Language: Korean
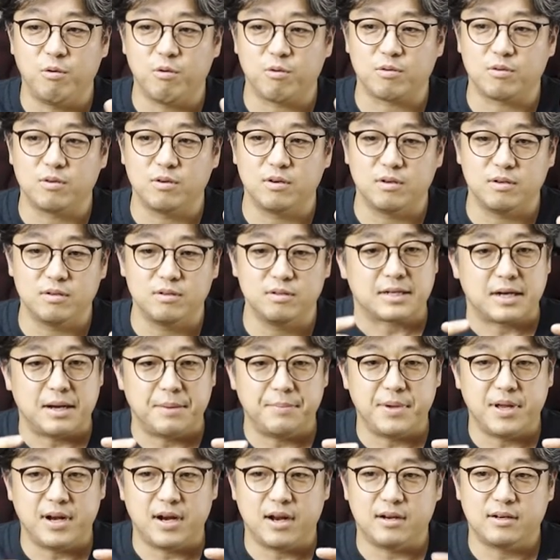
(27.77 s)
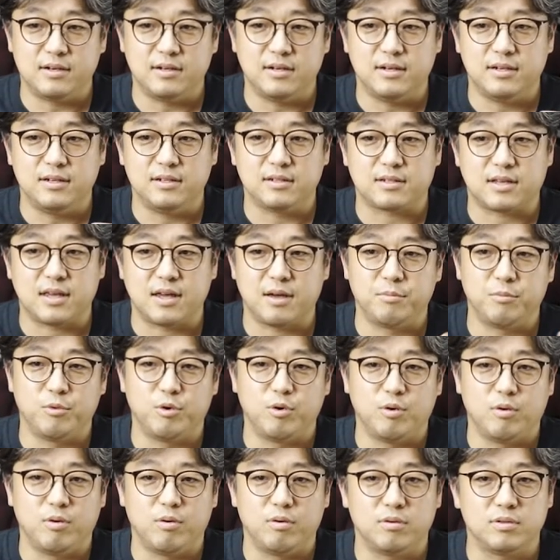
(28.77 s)
혹은 카메라를 이렇게
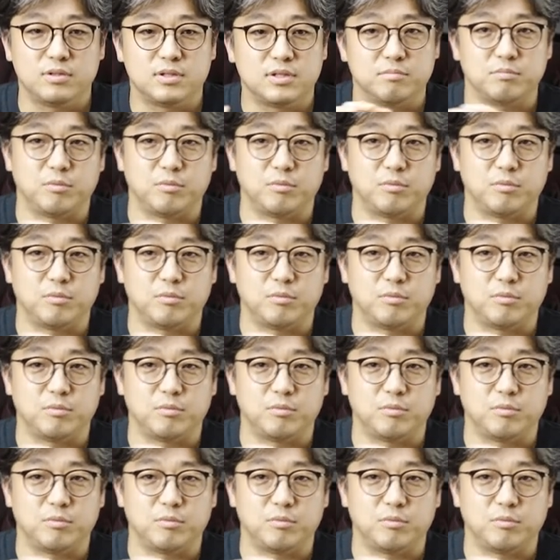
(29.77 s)
뭐